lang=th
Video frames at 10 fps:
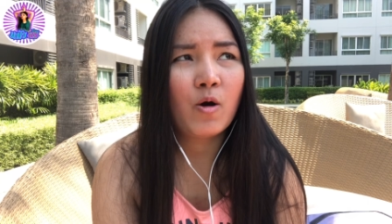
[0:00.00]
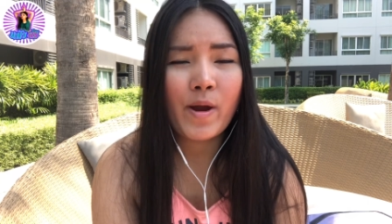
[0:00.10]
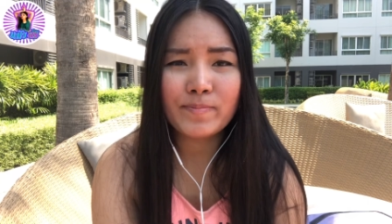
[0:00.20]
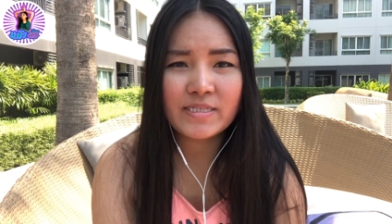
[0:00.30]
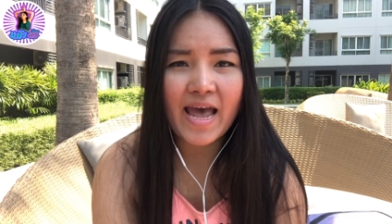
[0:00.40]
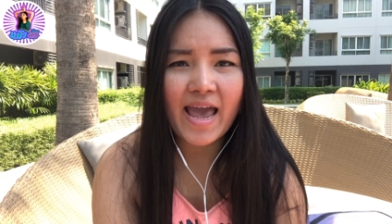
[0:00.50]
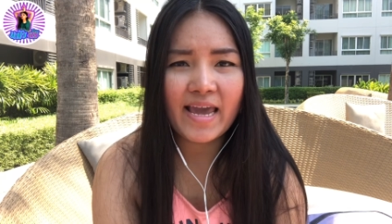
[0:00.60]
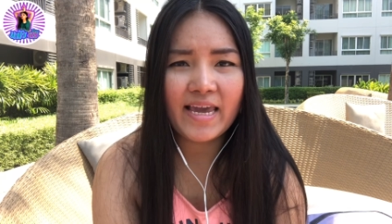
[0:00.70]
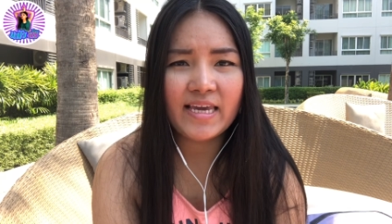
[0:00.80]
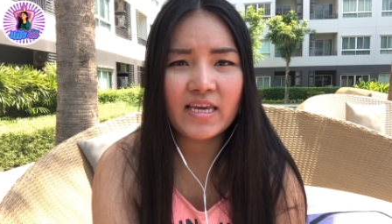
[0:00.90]
เว็บไซ
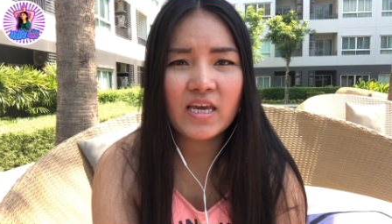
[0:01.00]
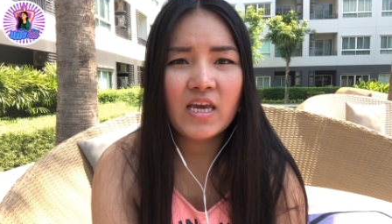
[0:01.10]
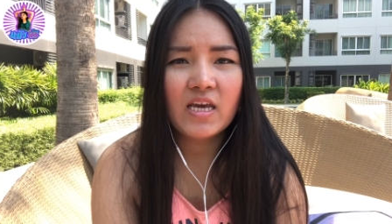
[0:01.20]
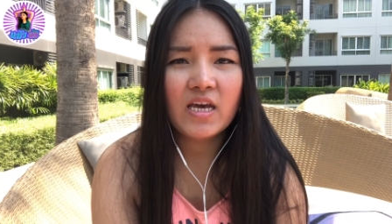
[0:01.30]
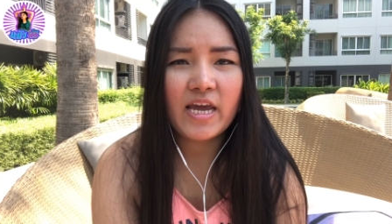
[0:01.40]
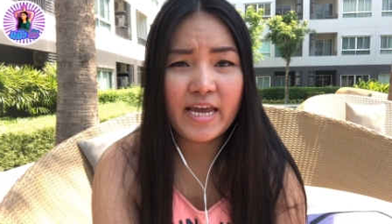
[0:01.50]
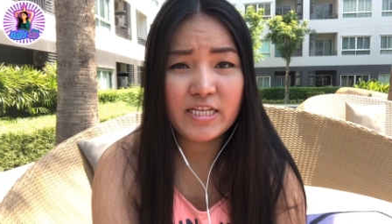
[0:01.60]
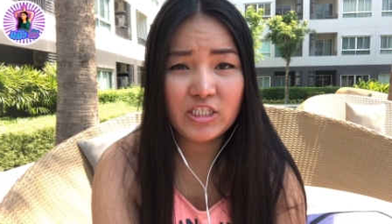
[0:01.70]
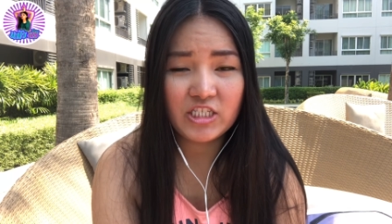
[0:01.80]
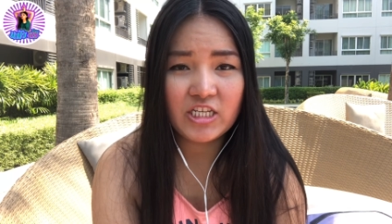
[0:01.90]
ต์
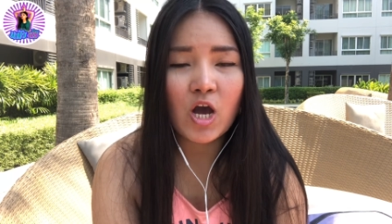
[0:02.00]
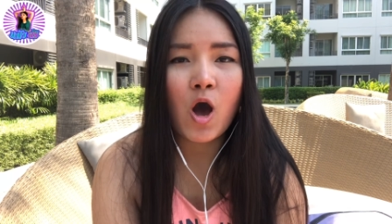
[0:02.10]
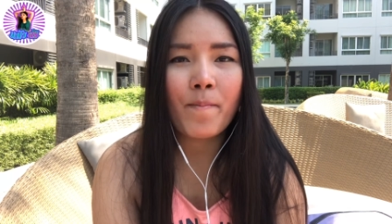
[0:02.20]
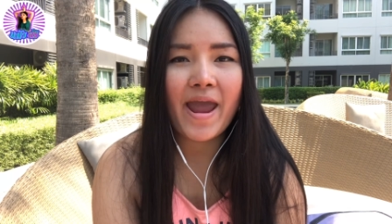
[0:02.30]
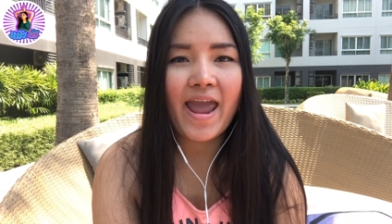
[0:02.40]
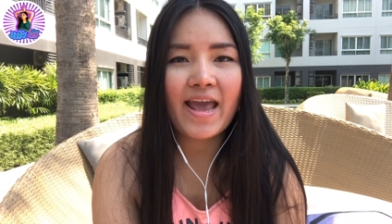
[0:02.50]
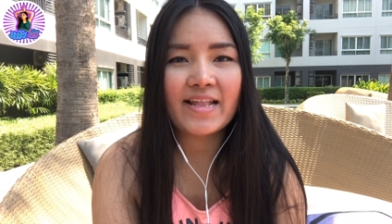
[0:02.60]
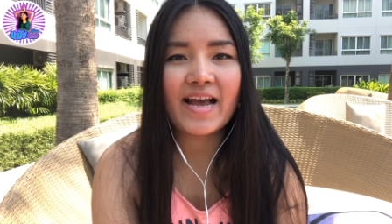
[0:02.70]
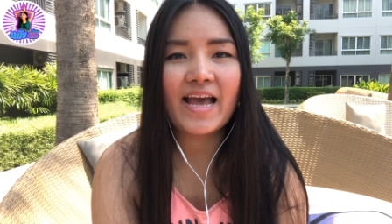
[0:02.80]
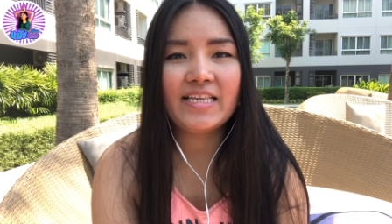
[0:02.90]
Energy Au Pair
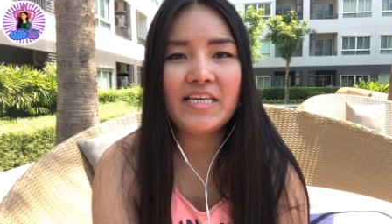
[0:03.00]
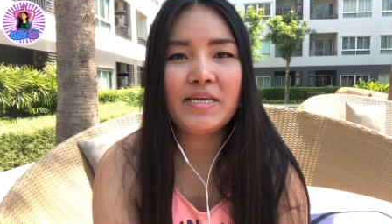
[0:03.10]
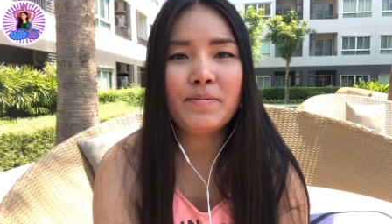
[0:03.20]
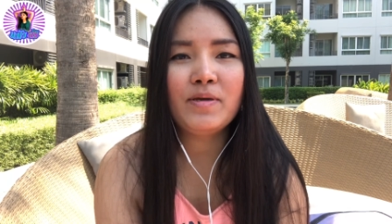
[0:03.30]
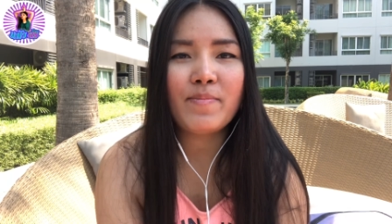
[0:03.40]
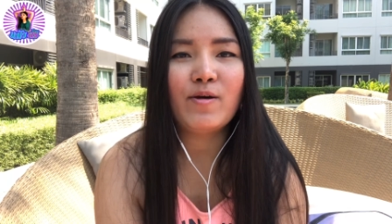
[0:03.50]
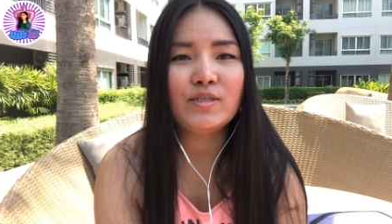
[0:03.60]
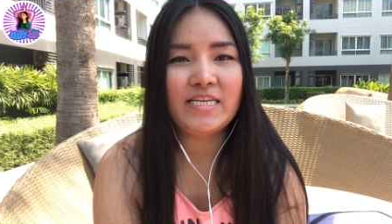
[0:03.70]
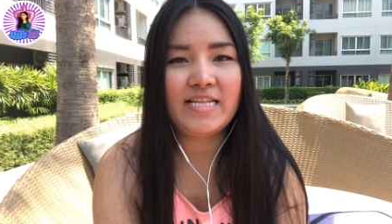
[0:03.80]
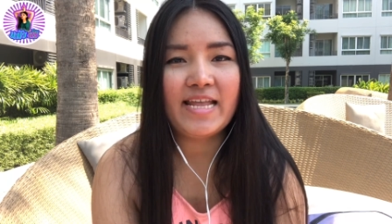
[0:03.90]
นะคะที่พี่แมว
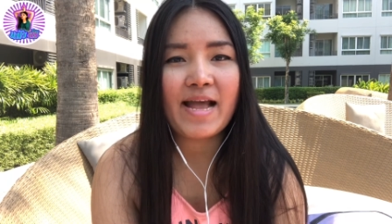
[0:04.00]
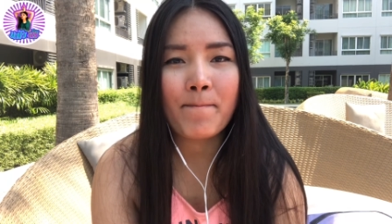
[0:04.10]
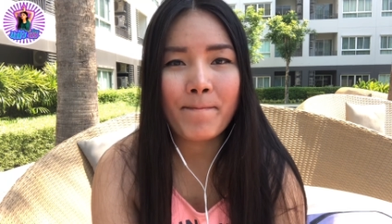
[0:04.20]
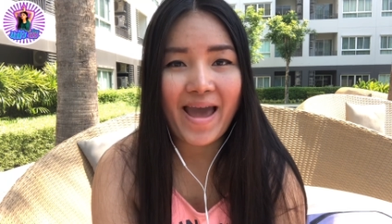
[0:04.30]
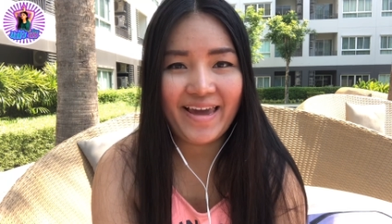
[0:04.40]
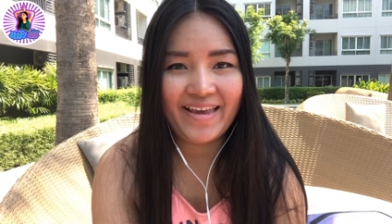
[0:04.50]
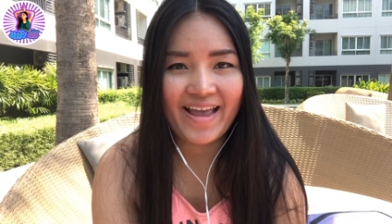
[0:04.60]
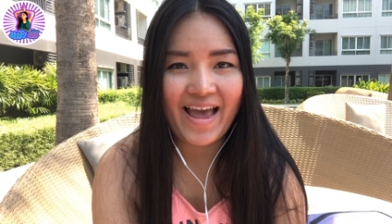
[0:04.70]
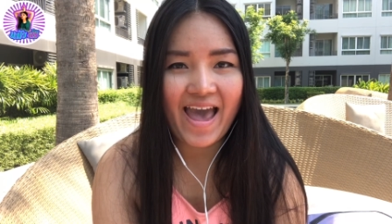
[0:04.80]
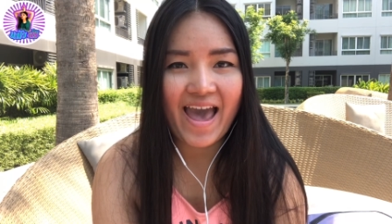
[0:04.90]
สีแนะนำไป
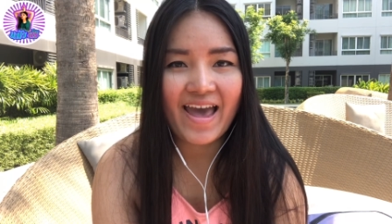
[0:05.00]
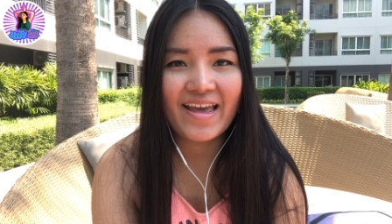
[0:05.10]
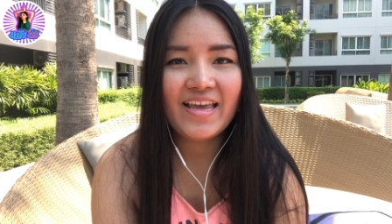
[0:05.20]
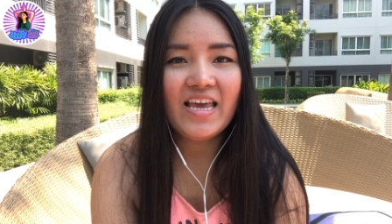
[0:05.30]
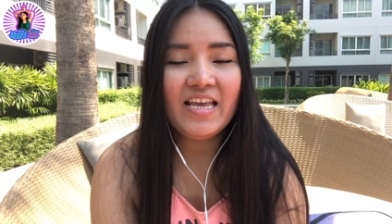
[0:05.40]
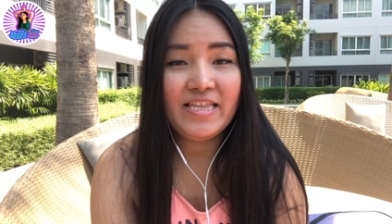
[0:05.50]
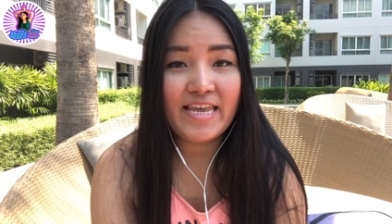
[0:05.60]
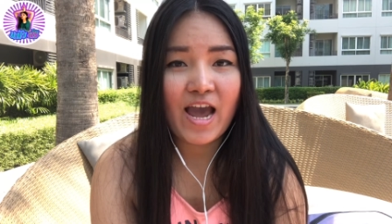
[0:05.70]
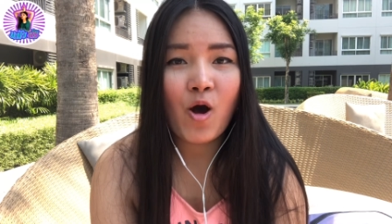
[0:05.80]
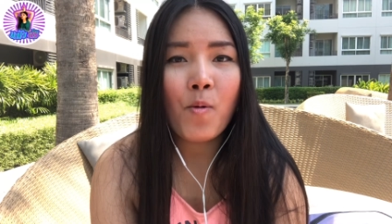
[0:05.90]
นะคะ
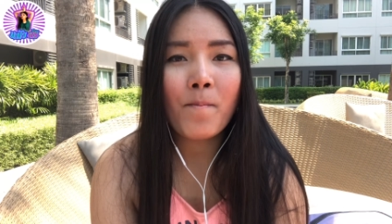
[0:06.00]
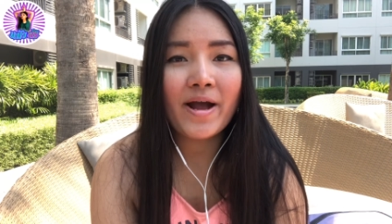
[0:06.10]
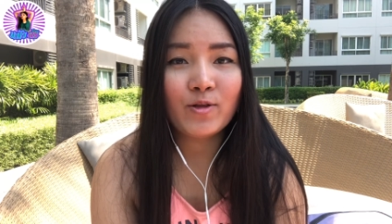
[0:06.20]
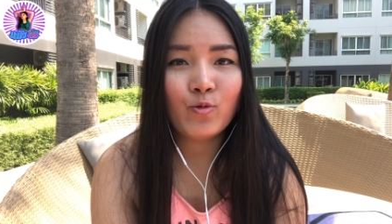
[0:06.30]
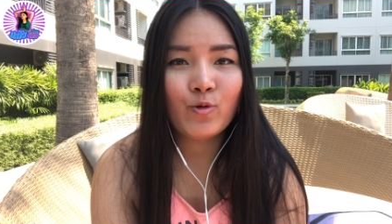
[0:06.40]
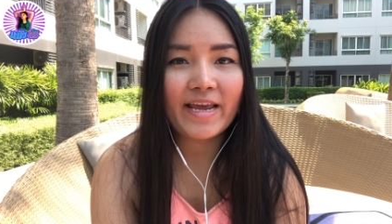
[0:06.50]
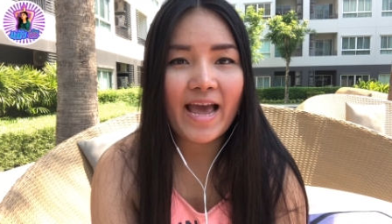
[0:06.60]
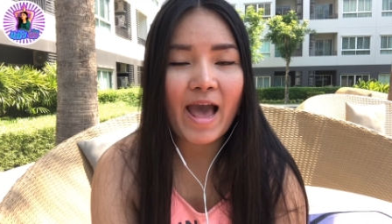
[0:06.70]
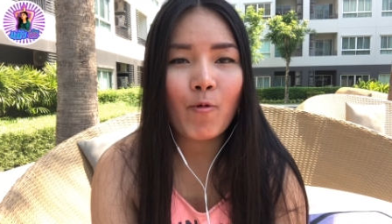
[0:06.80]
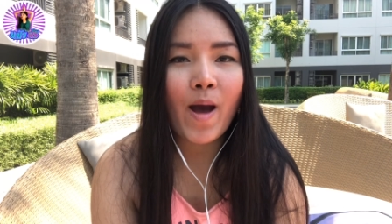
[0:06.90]
เดี๋ยวมาดูเล
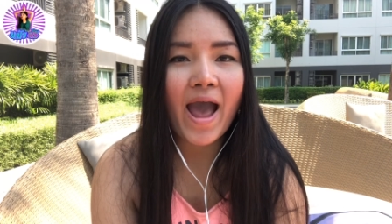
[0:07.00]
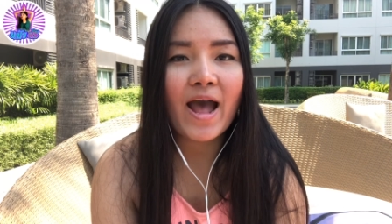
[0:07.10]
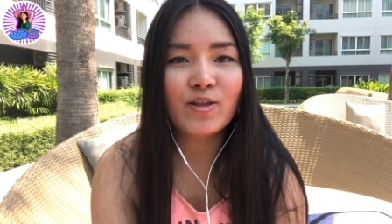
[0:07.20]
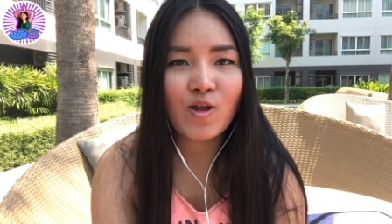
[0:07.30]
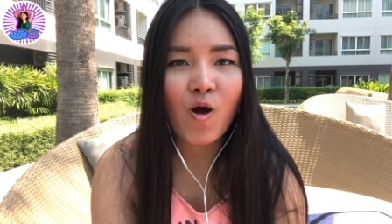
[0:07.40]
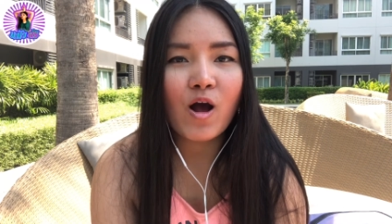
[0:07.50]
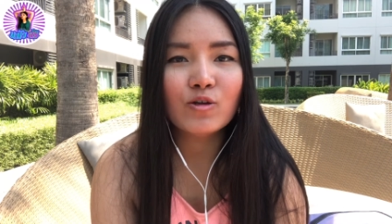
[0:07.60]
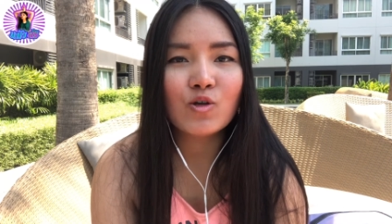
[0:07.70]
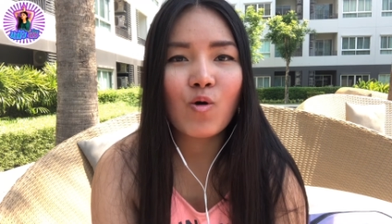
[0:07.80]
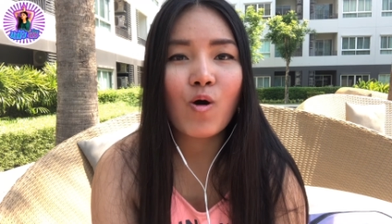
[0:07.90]
ยค่ะว่าน้อง
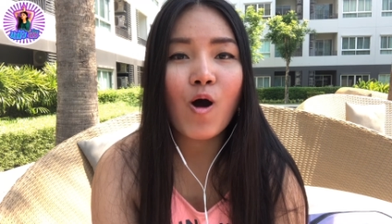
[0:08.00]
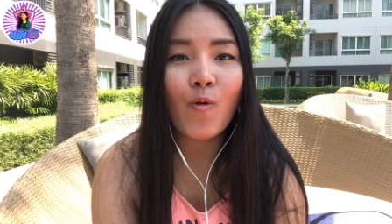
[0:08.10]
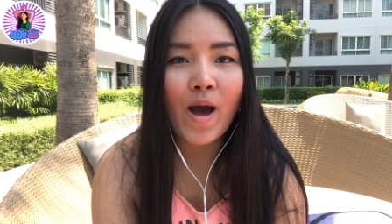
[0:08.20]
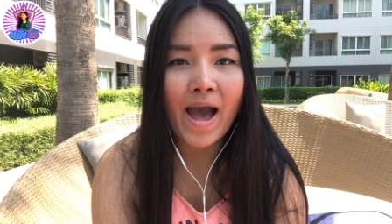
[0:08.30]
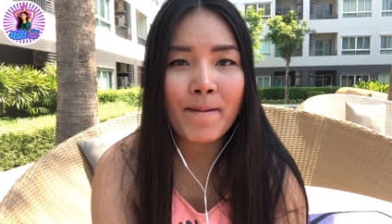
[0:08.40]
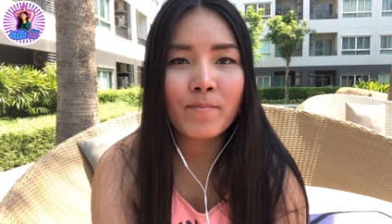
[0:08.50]
เขาส่งข้อควา